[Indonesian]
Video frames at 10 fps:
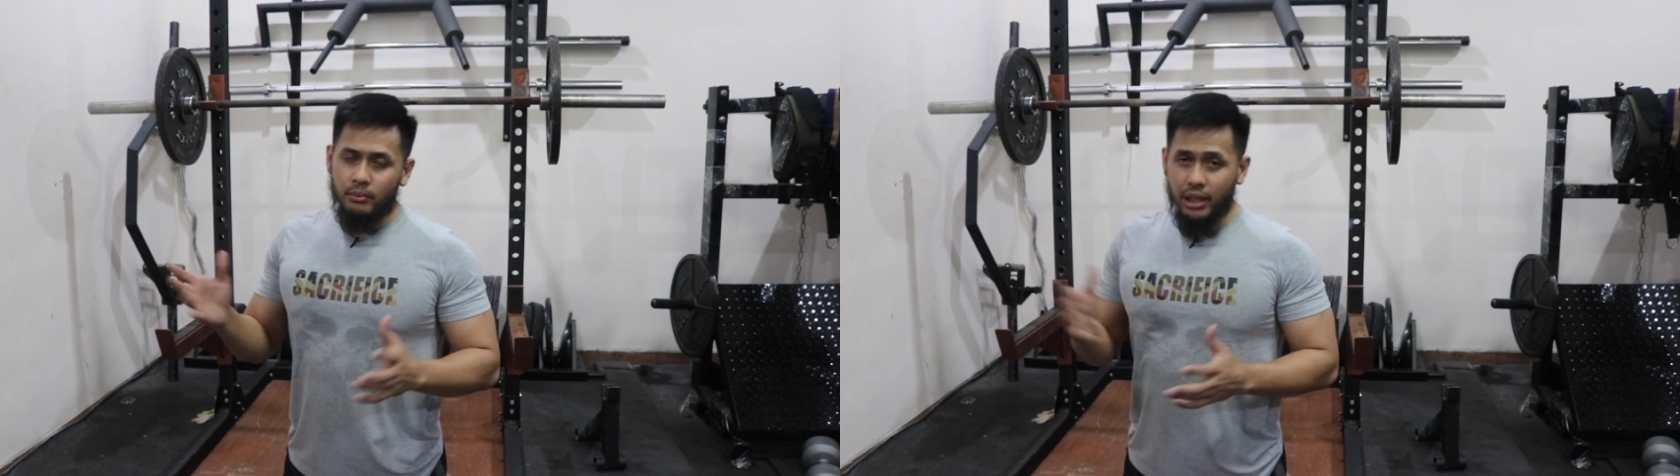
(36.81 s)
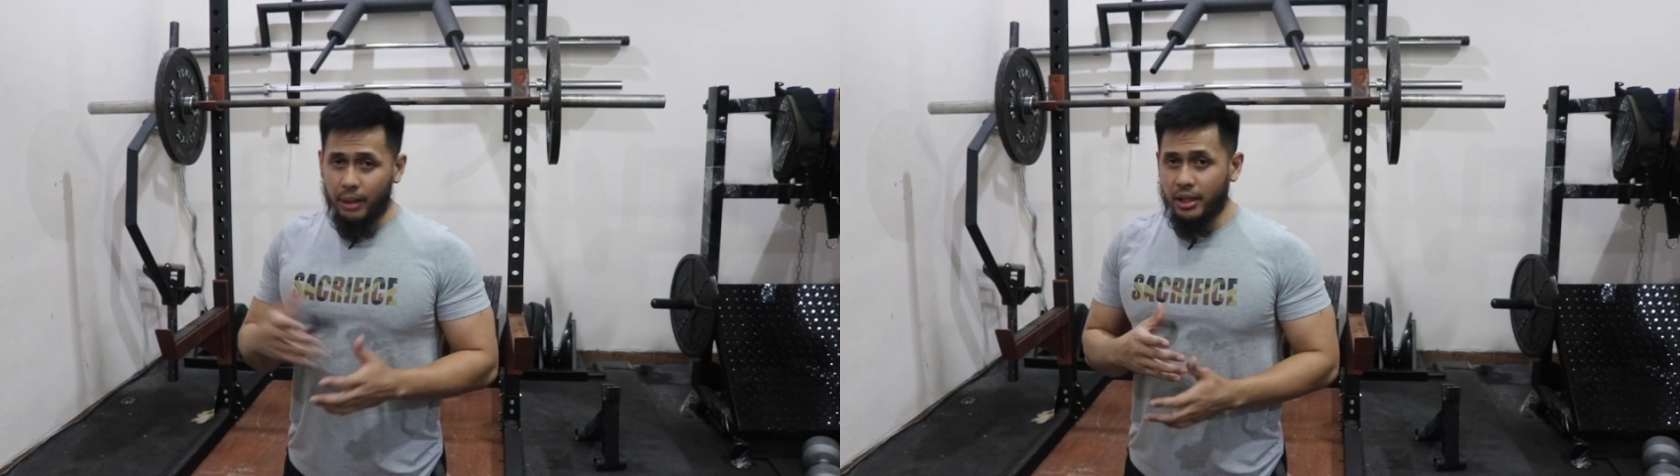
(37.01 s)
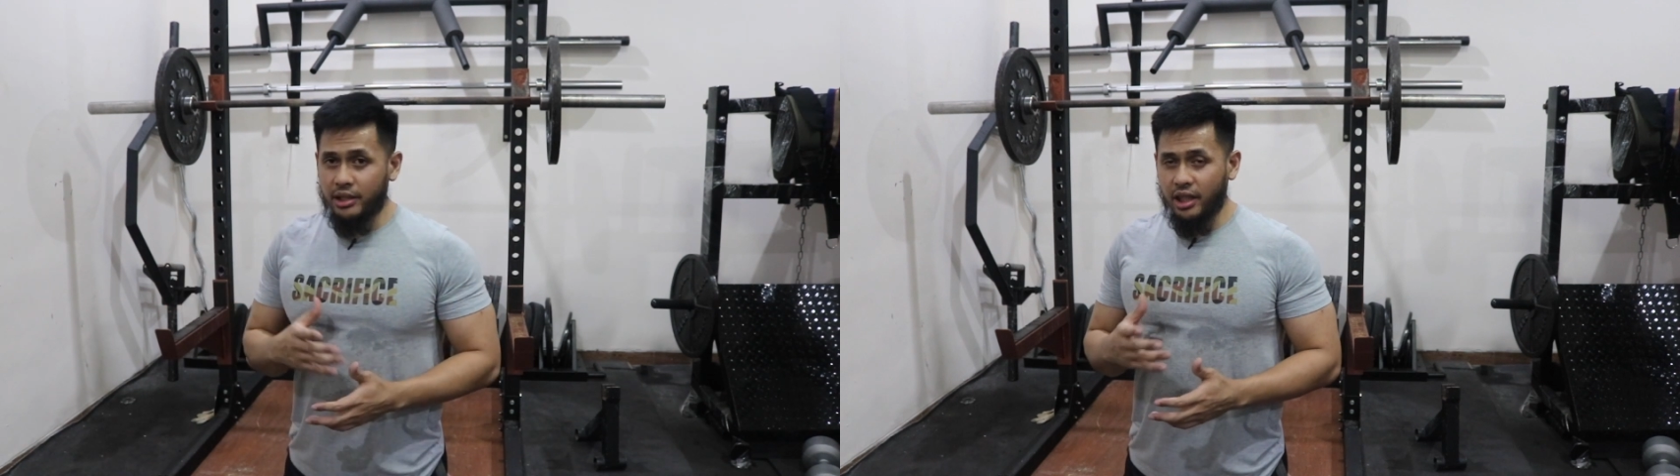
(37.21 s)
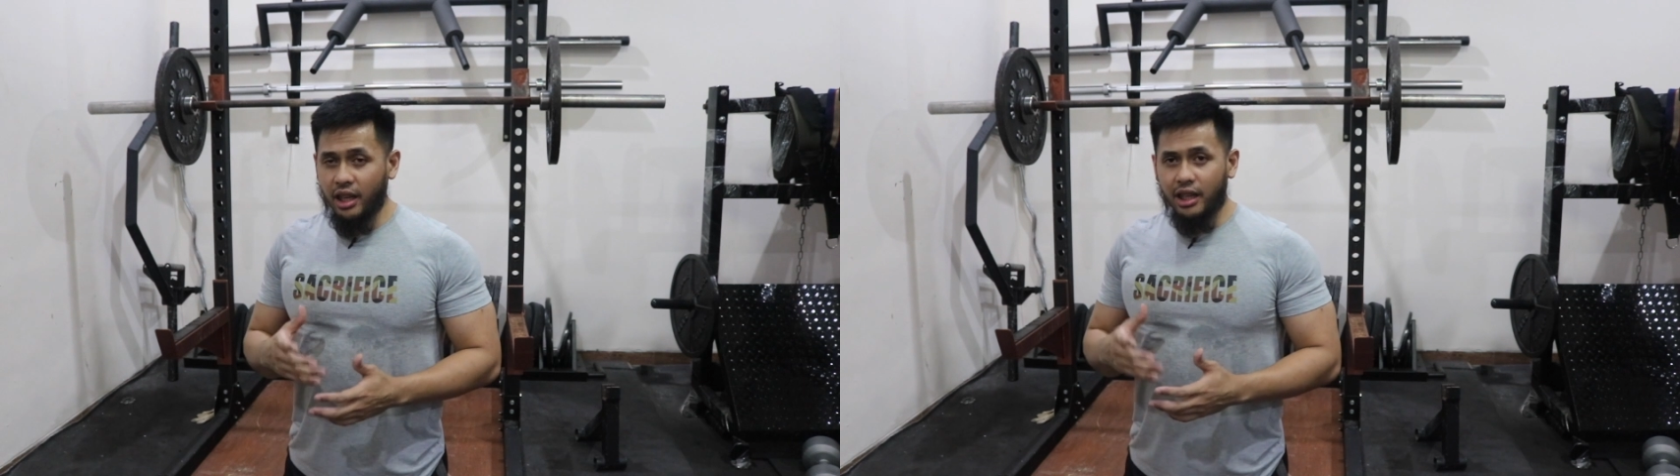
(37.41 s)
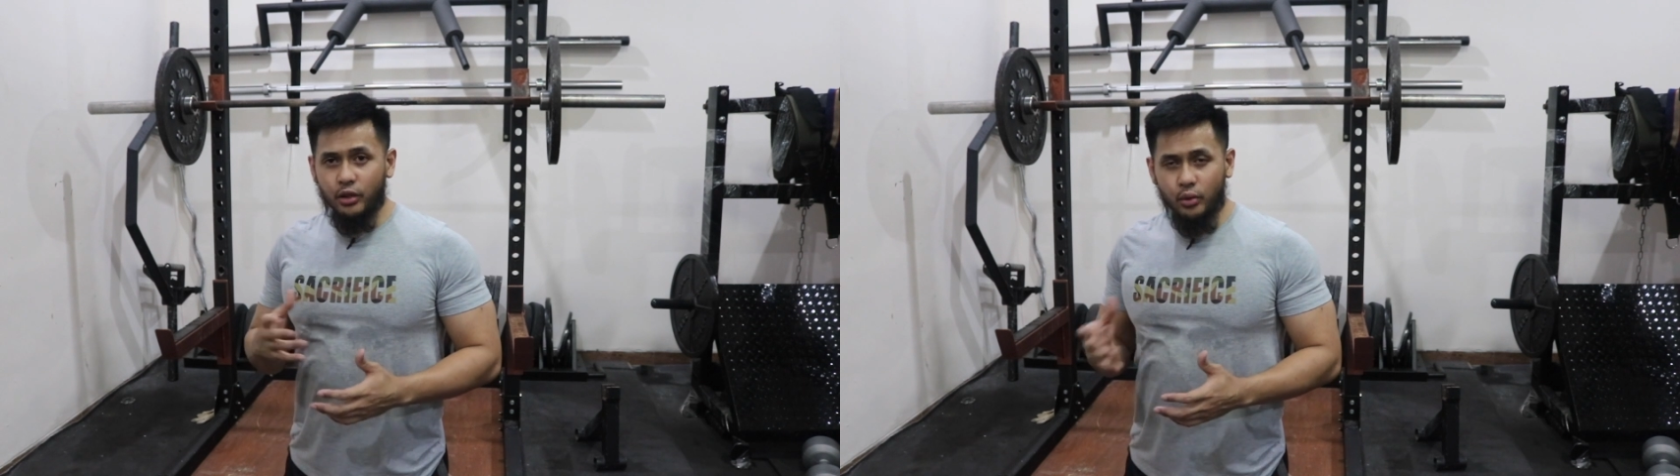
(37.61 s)
bagaimana cara
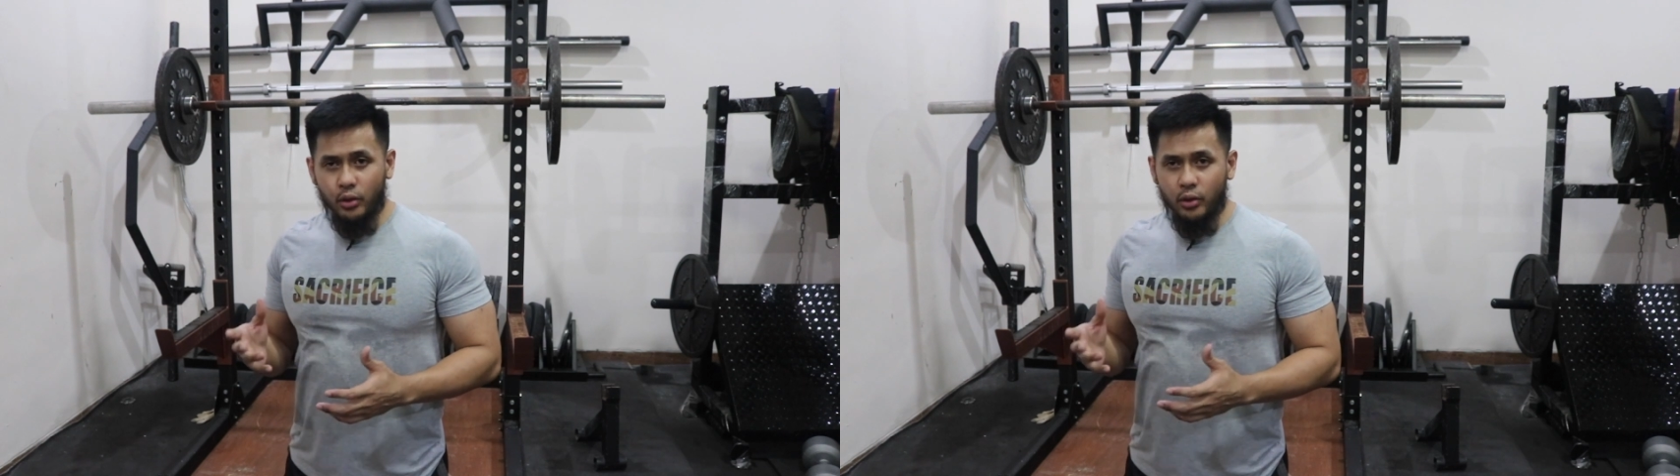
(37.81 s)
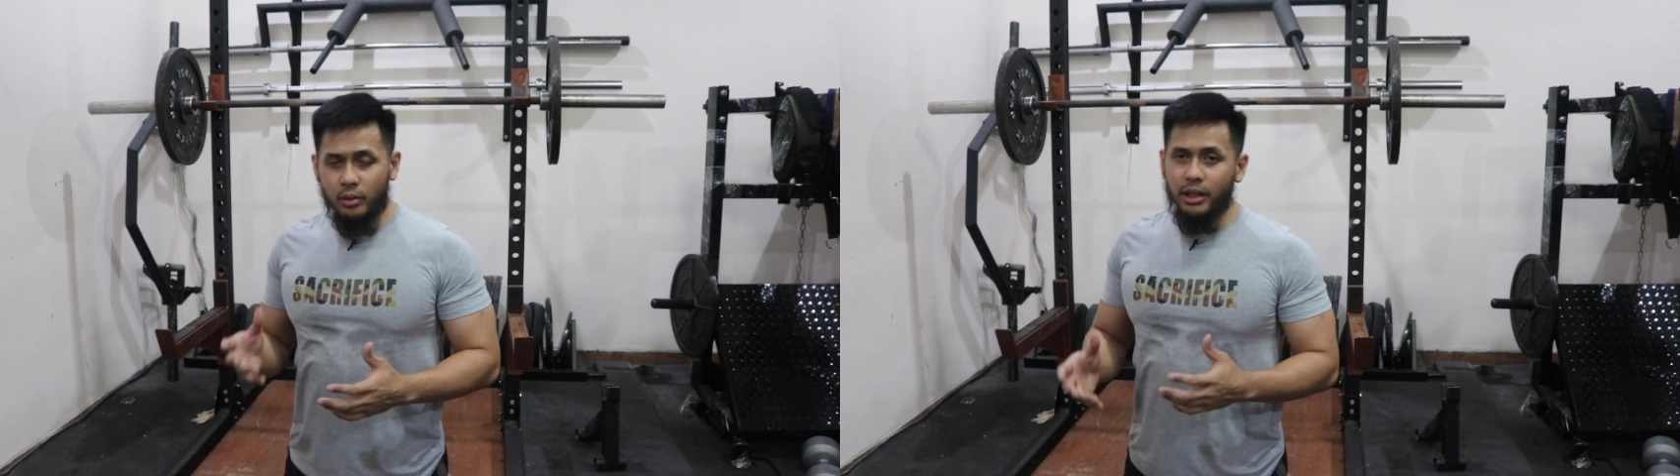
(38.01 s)
kalian turun,